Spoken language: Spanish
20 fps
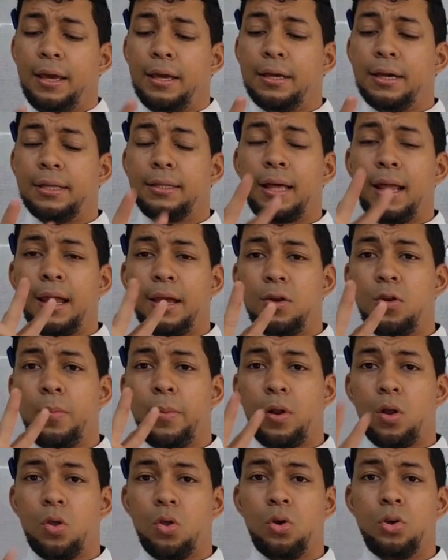En esta ley
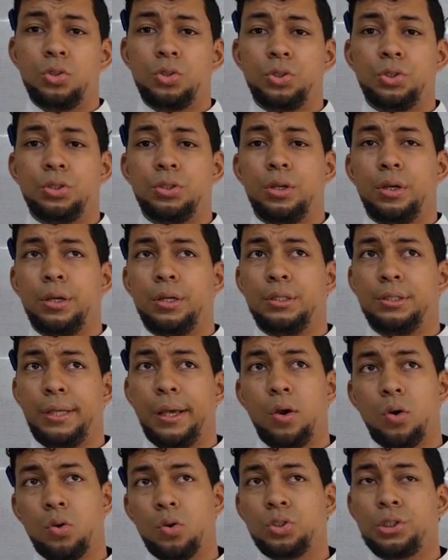número 2
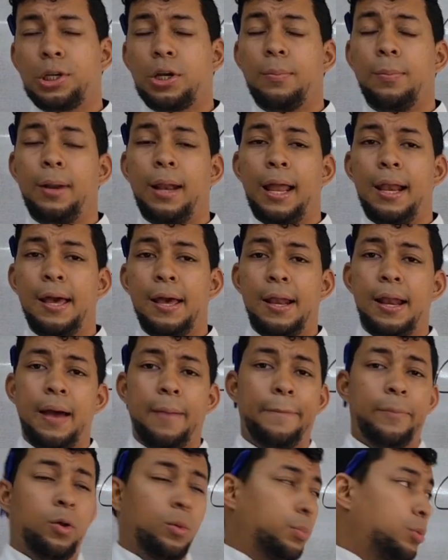se conoce como la ley de
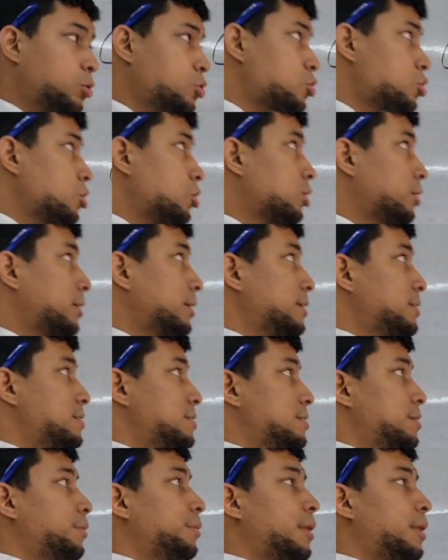las proporciones